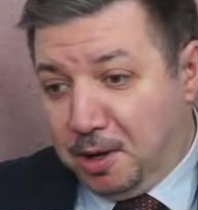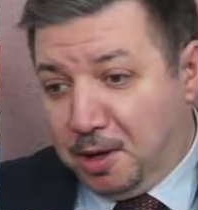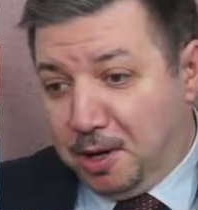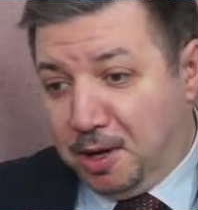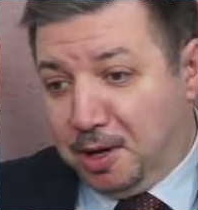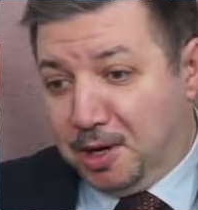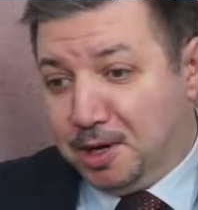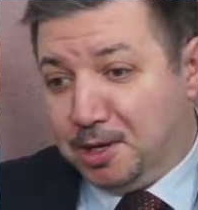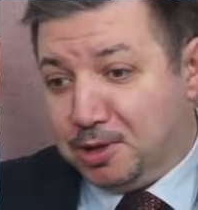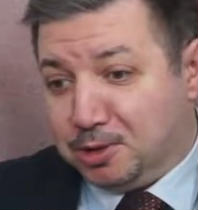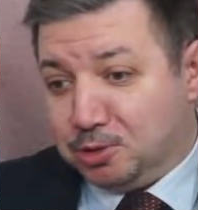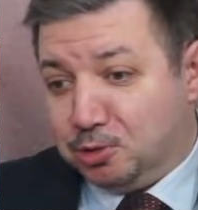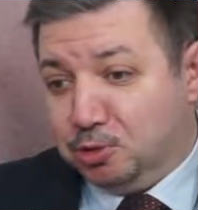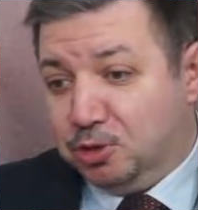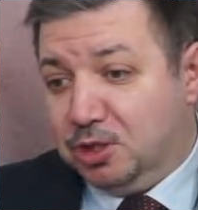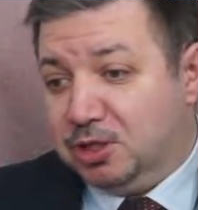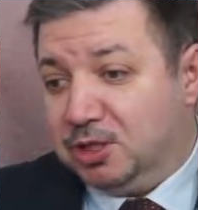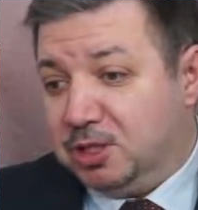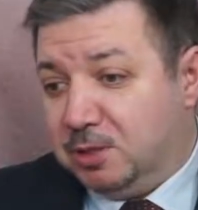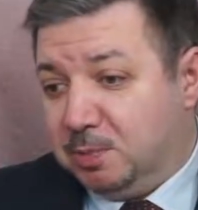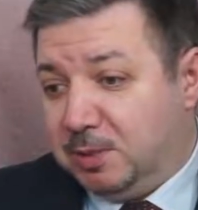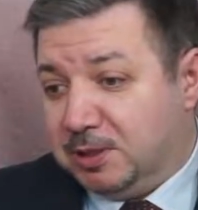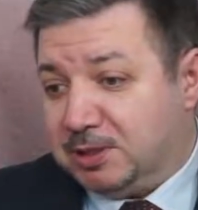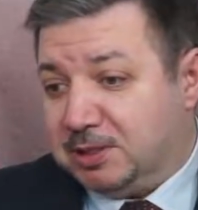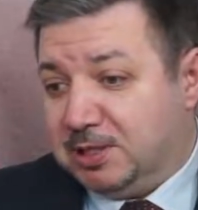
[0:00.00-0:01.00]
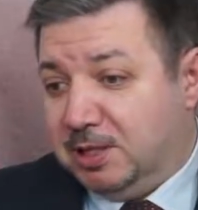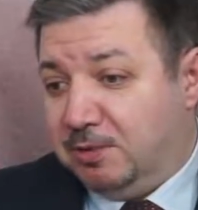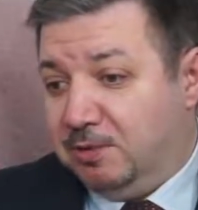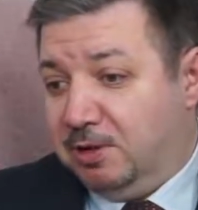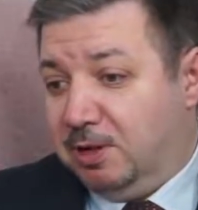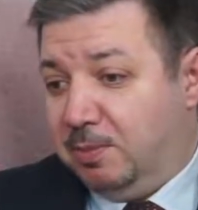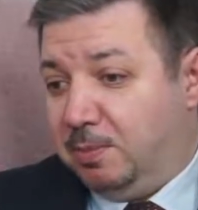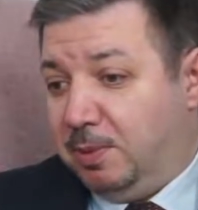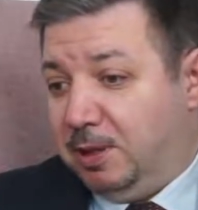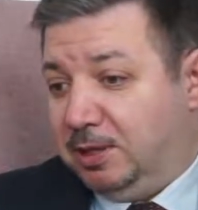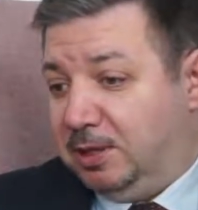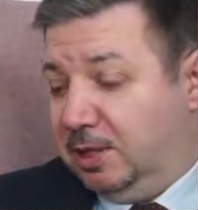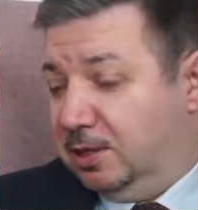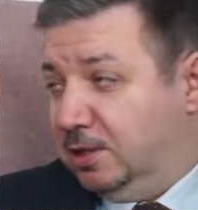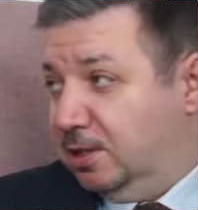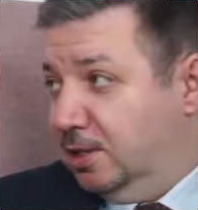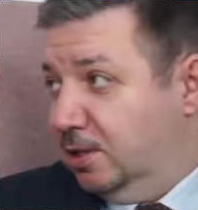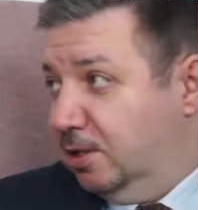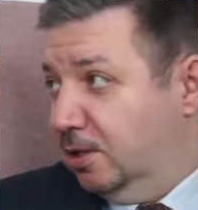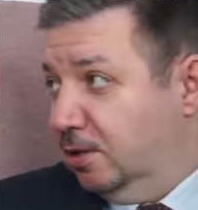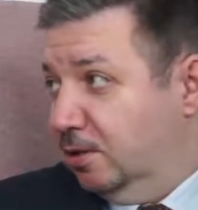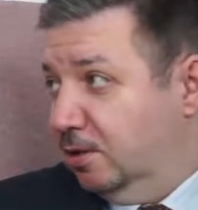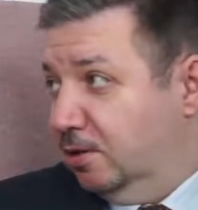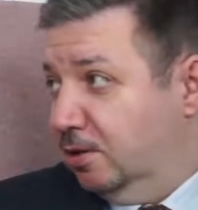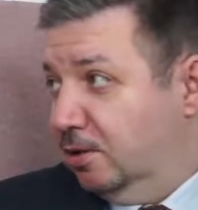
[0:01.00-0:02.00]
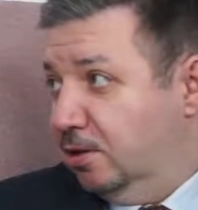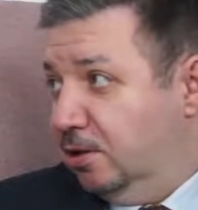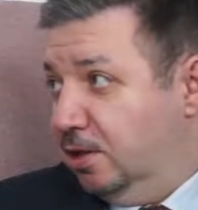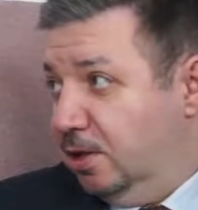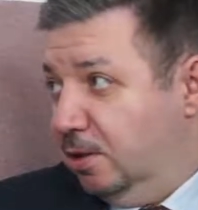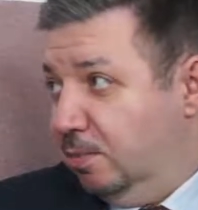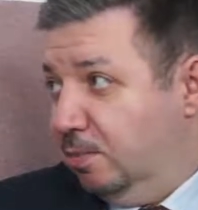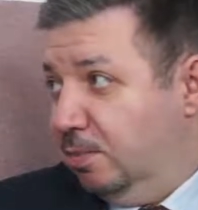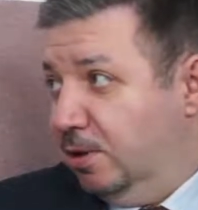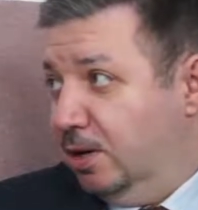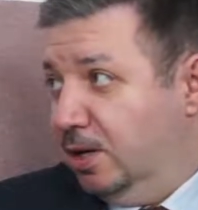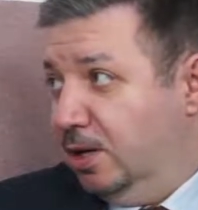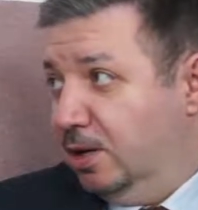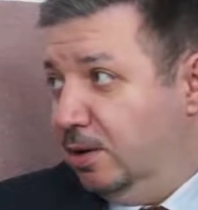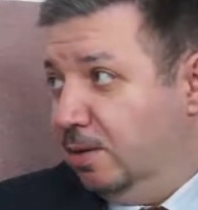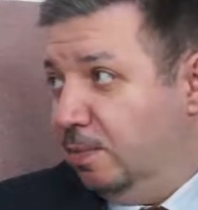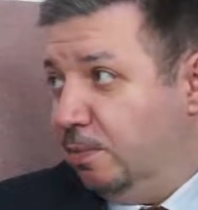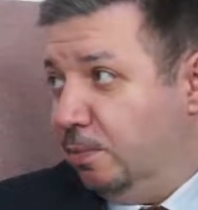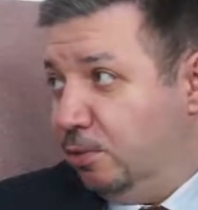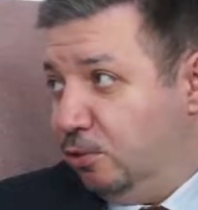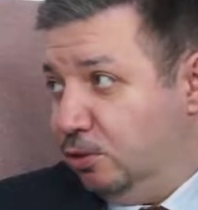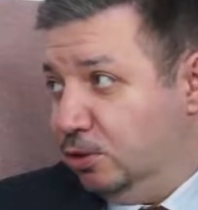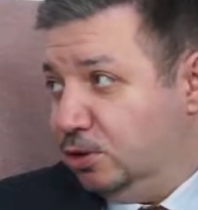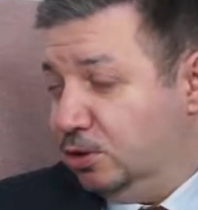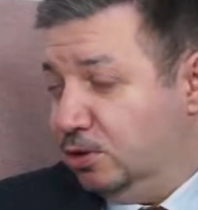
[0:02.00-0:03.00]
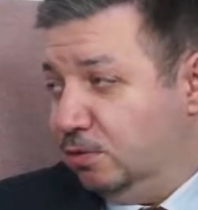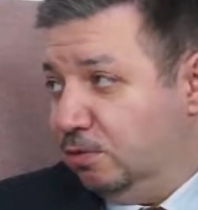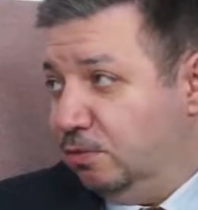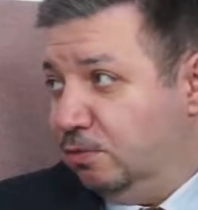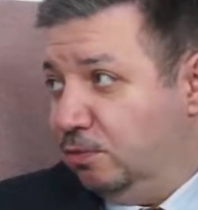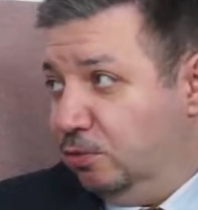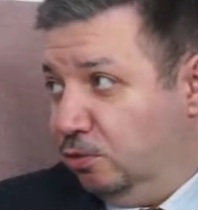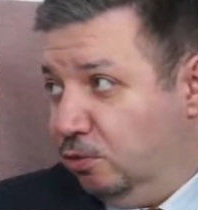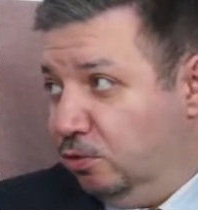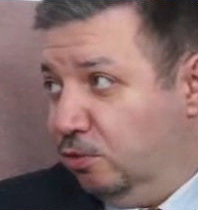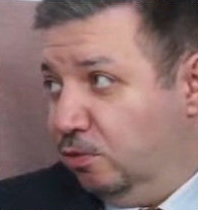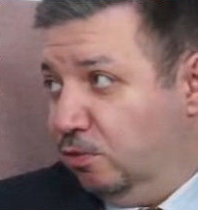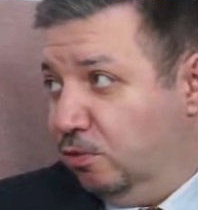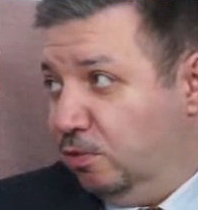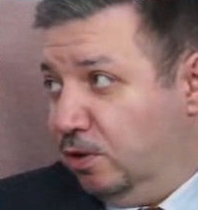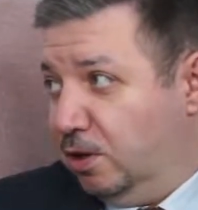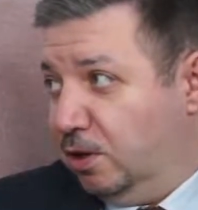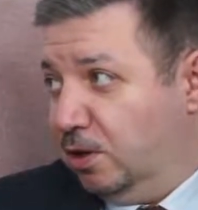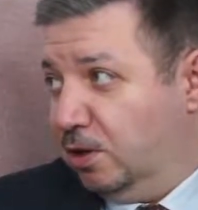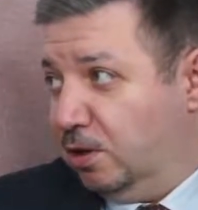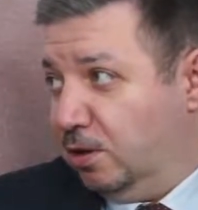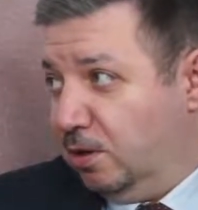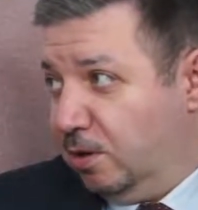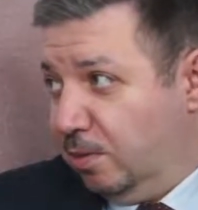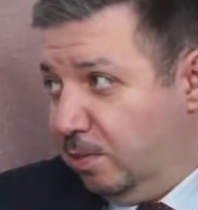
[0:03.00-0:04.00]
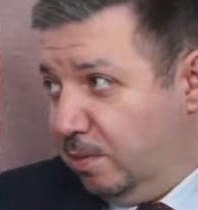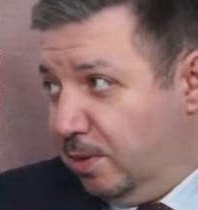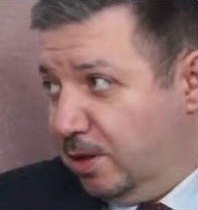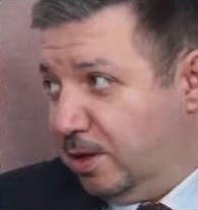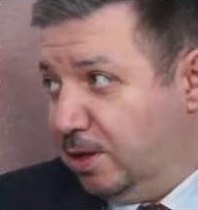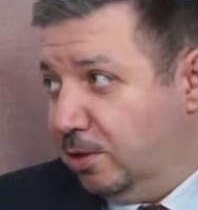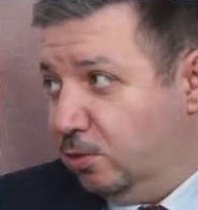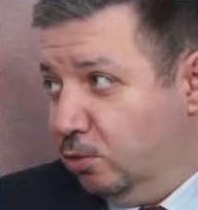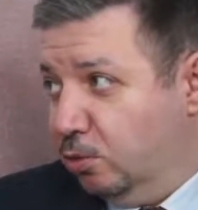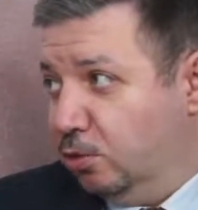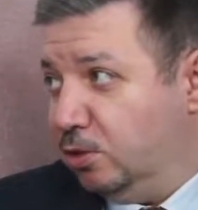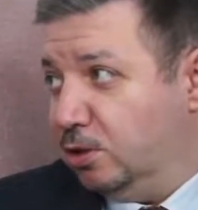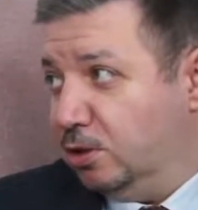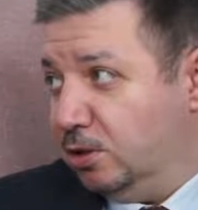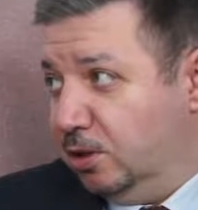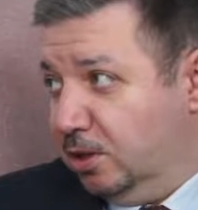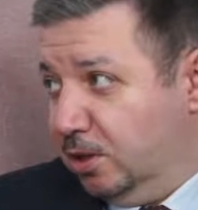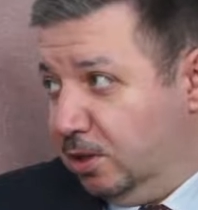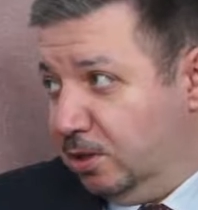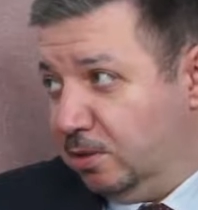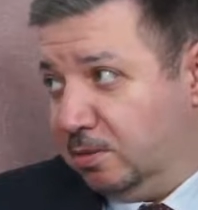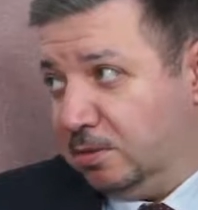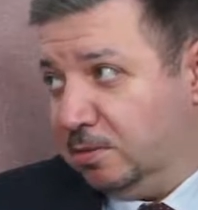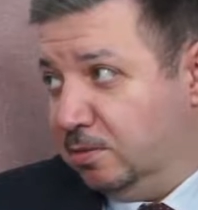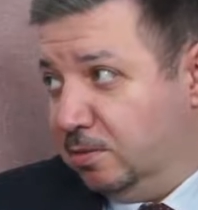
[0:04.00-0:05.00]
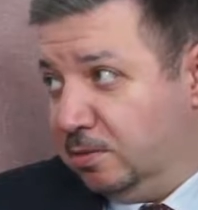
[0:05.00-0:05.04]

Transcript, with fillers: А, студенты поставили палатки и были против нового мэра города.